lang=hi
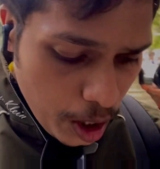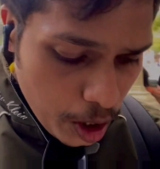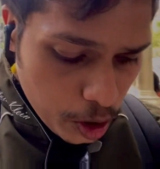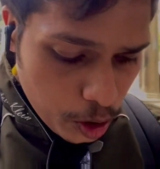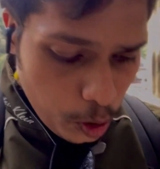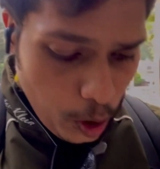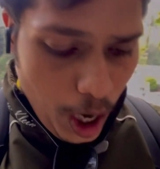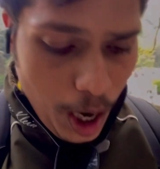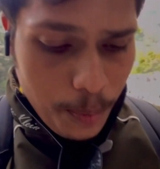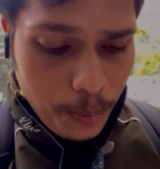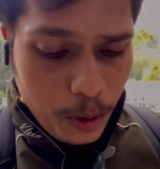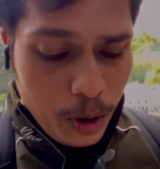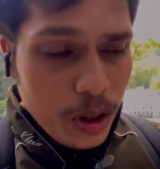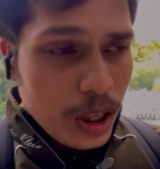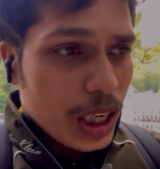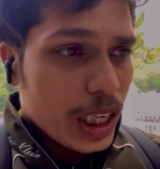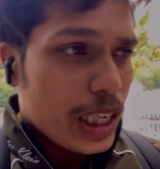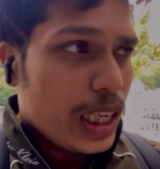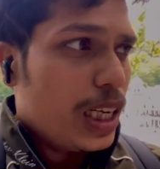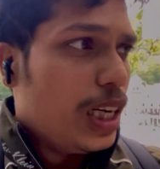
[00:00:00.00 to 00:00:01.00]
तो आपको
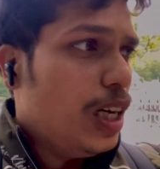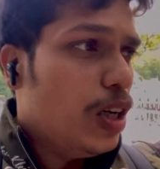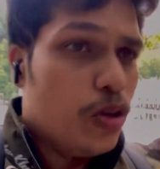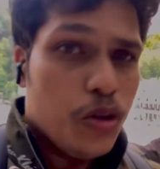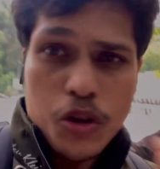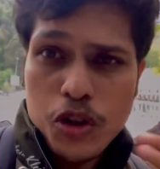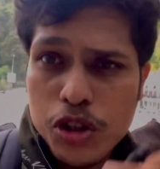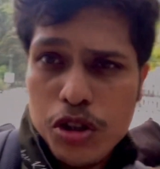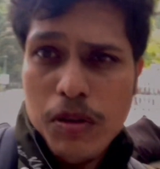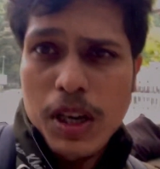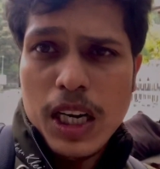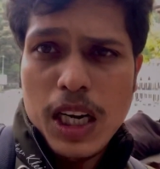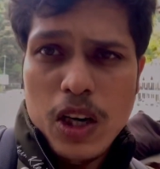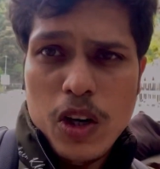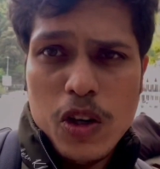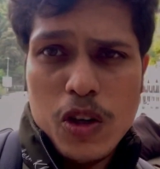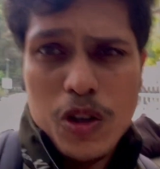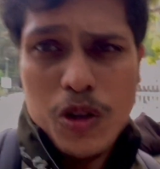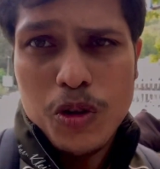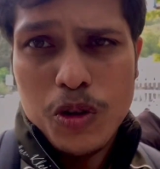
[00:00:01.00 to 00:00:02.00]
लगेगा गुरुद्वारा
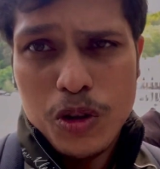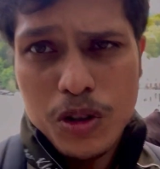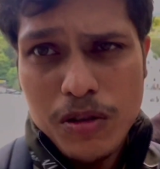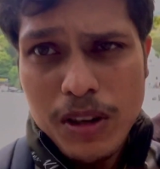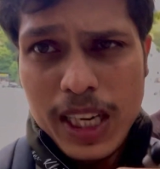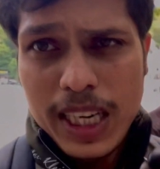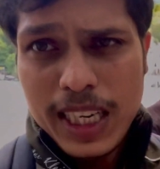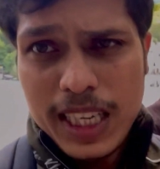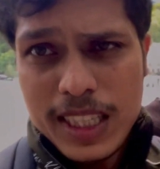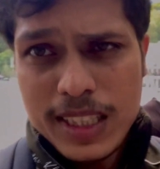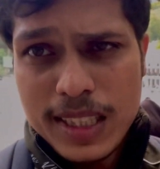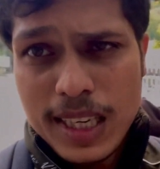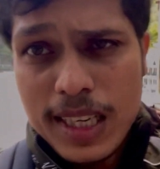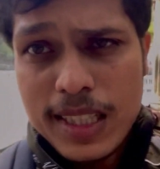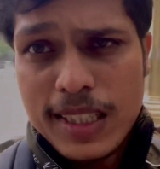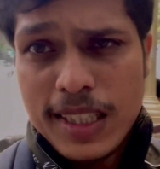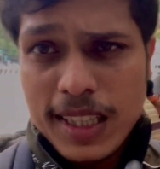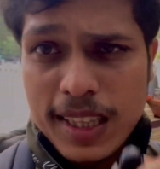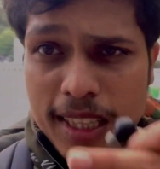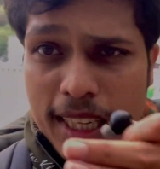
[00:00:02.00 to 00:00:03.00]
और गुरुद्वारे के साथ
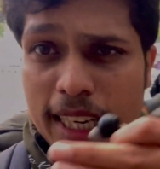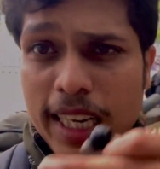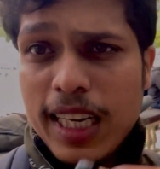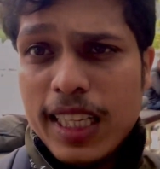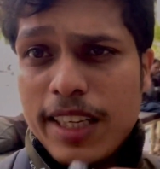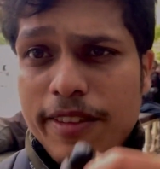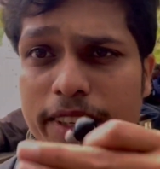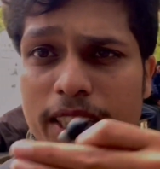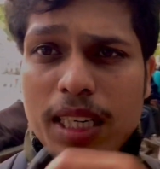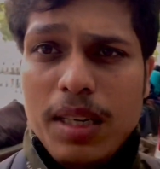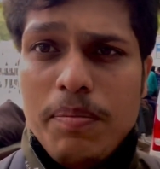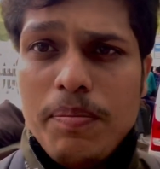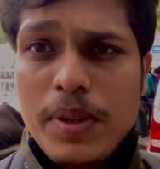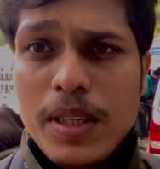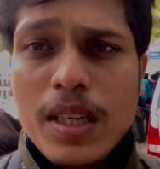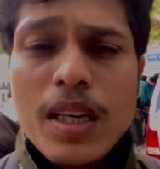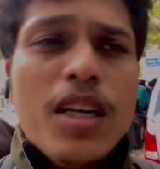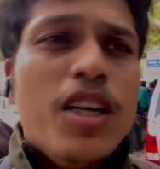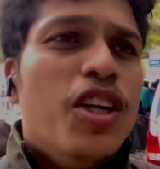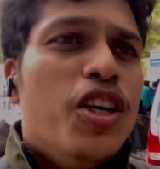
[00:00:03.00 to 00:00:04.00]
साथ नैना देवी टेम्पल
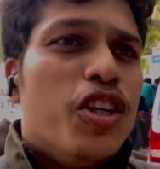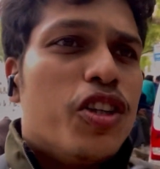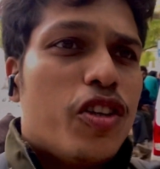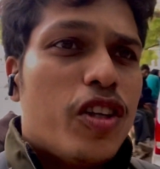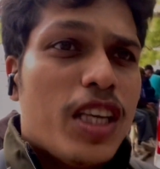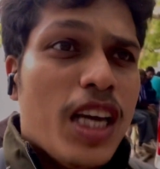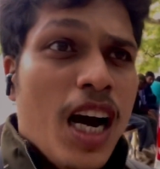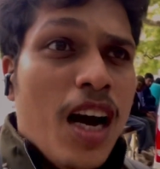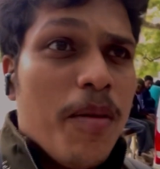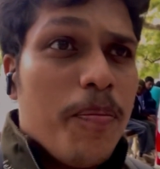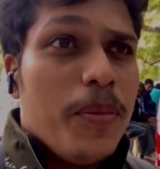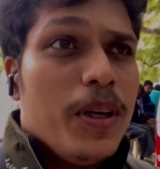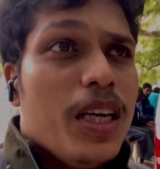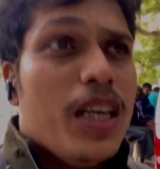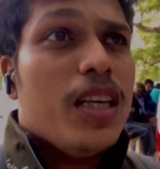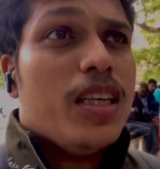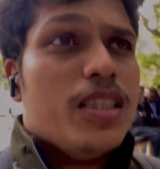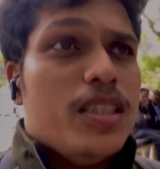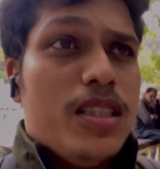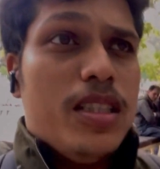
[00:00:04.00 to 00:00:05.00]
तो यहाँ पे
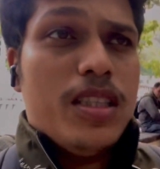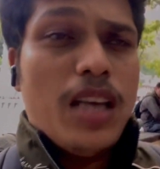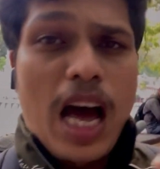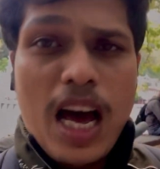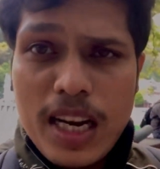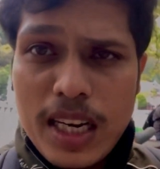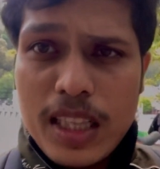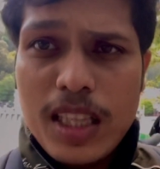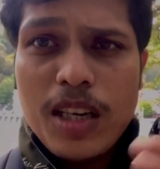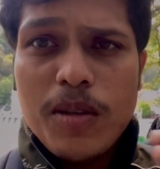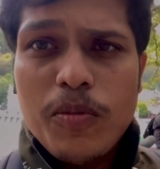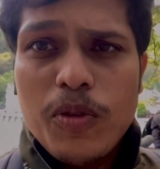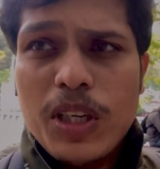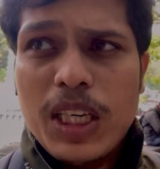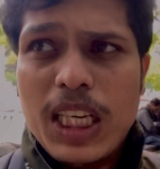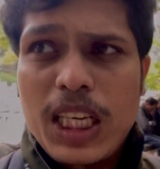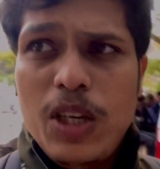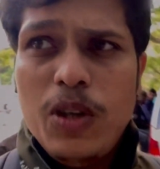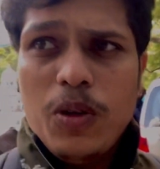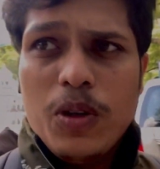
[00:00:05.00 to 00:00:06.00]
सारे धर्मों
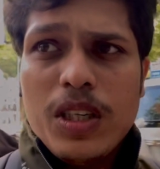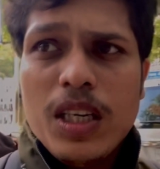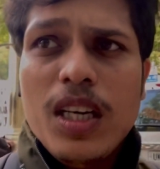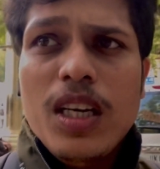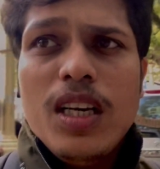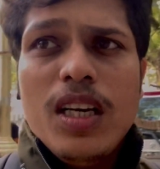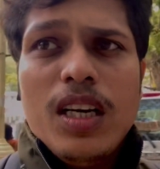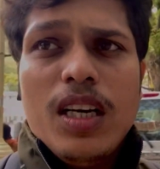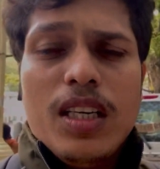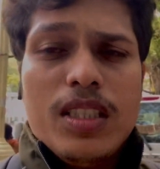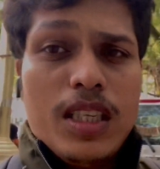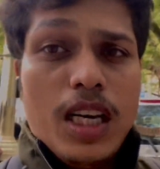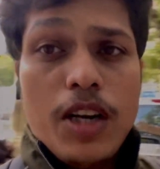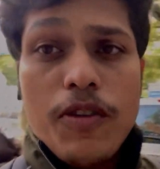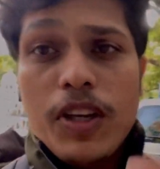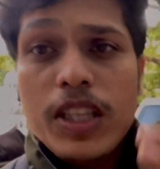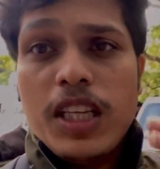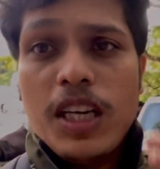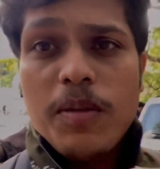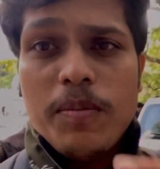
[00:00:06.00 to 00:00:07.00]
के लोग
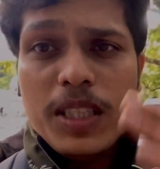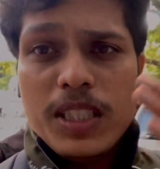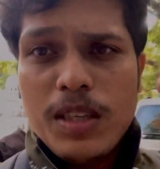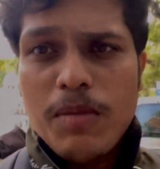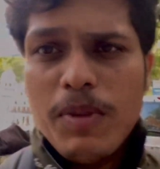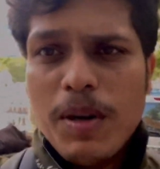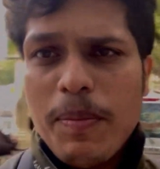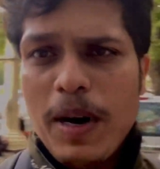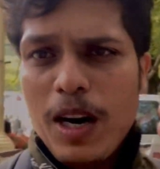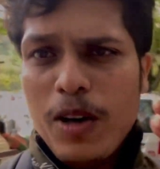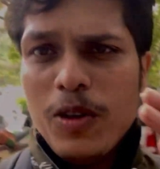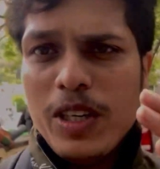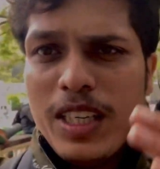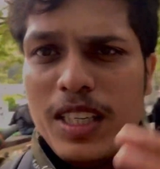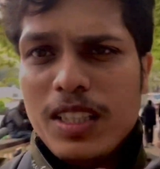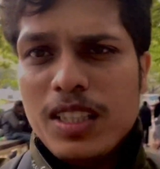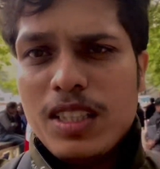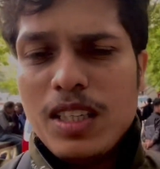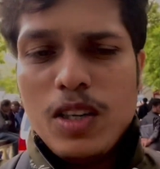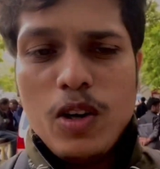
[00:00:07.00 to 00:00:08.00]
सर्वधर्म समभाव
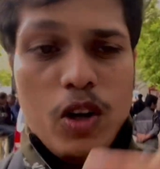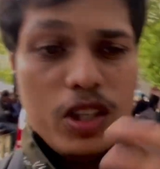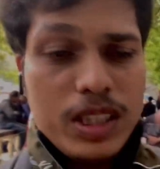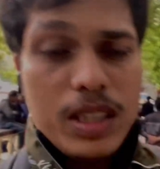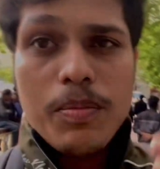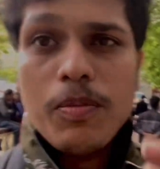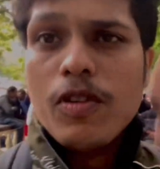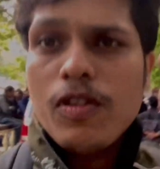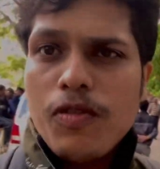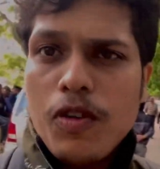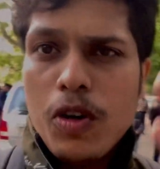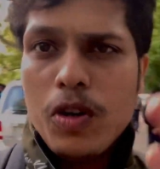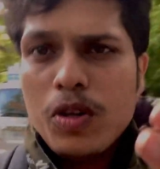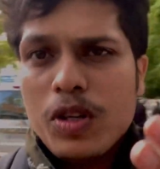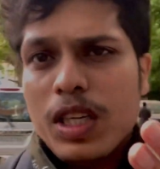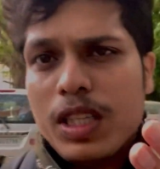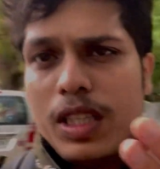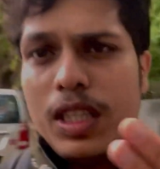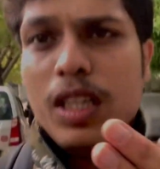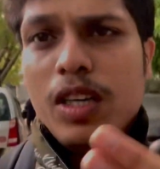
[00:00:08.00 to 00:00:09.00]
इस कॉन्सेप्ट को फॉलो
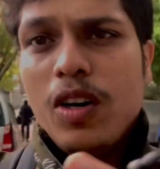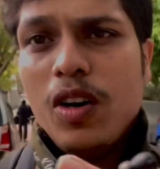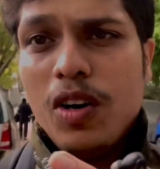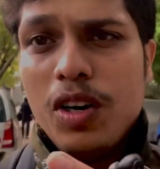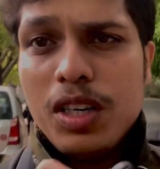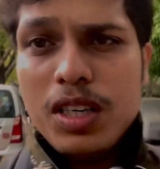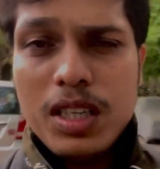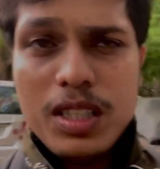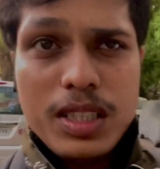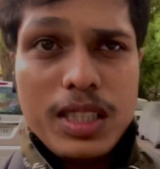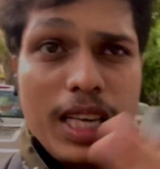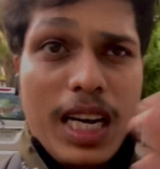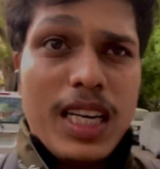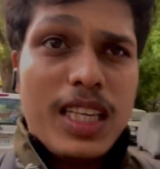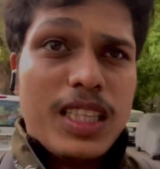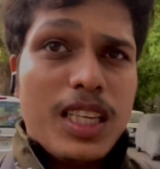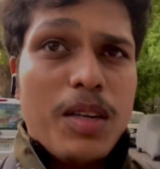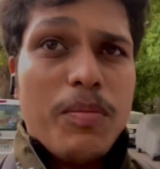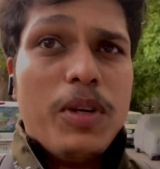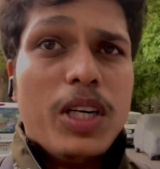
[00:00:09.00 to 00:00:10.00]
करते हैं और सारे
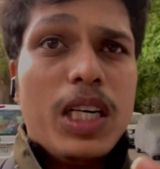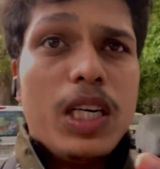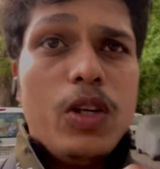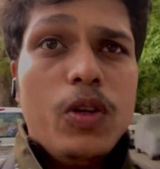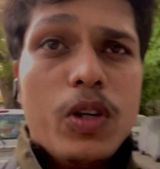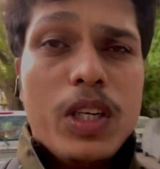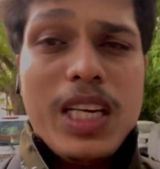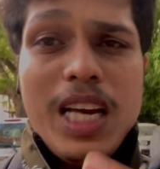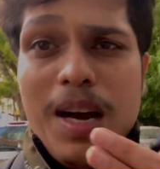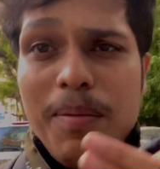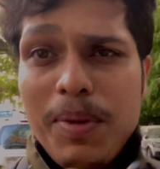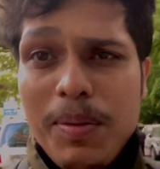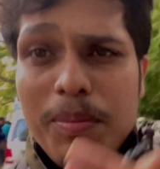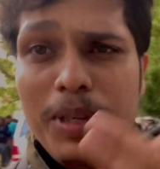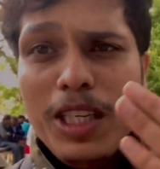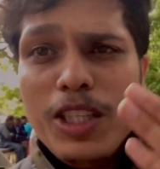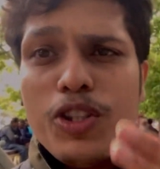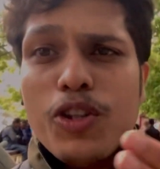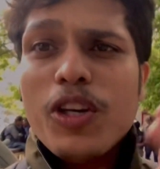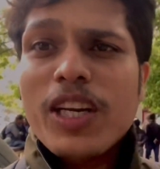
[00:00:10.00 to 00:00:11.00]
धर्मों के लोग यहाँ पे
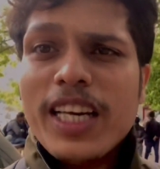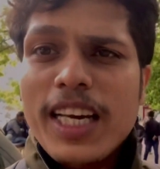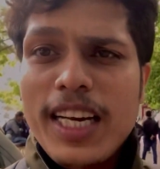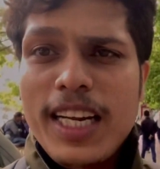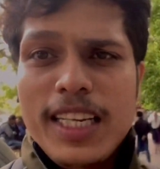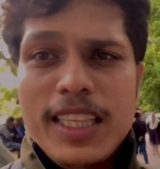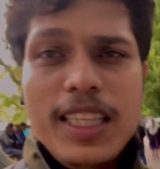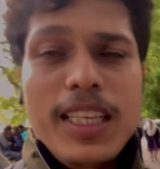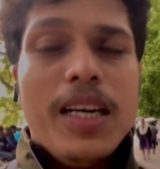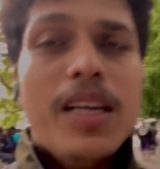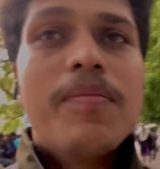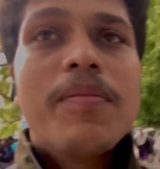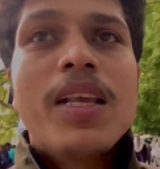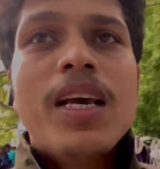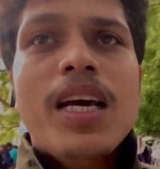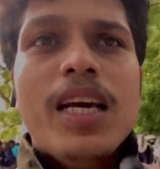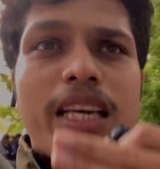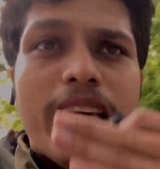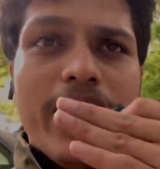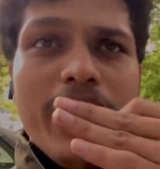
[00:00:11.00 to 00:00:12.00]
मिलजुल के रहते
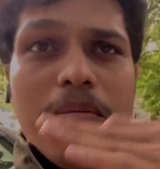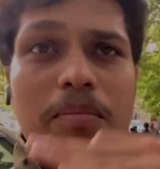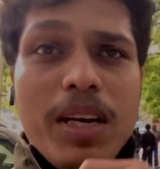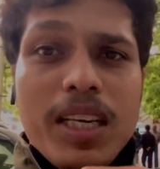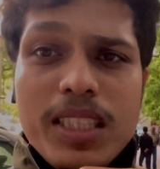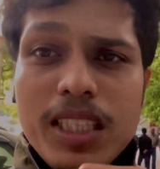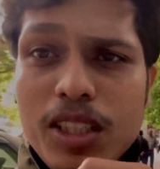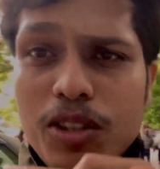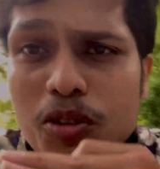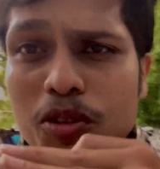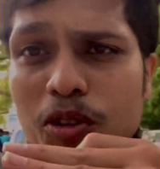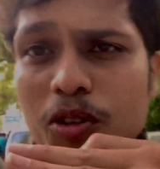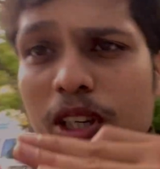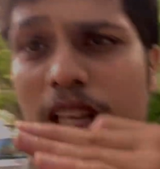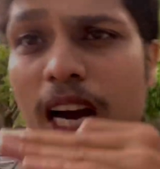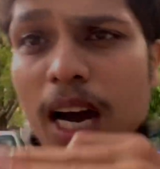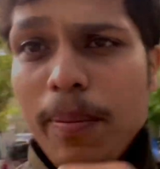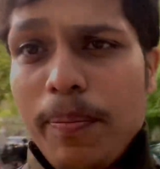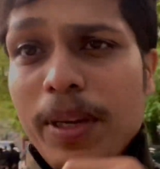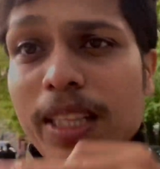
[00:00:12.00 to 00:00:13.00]
हैं ये मैसेज उनको
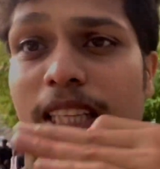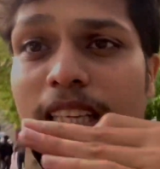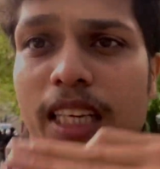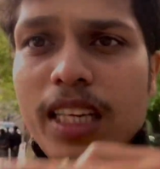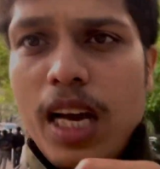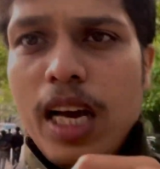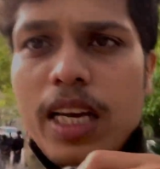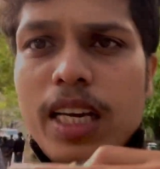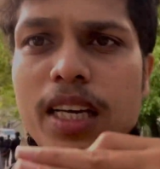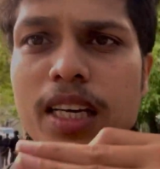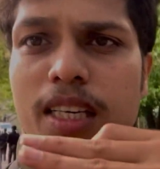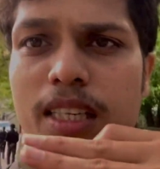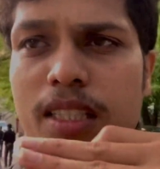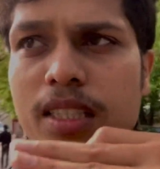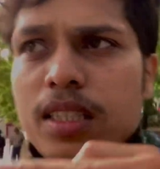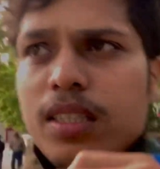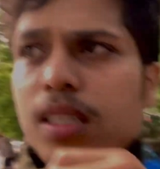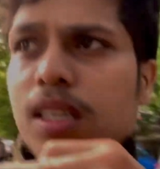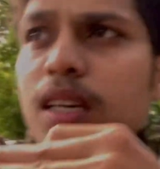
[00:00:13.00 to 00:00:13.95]
यहाँ पे देना है इस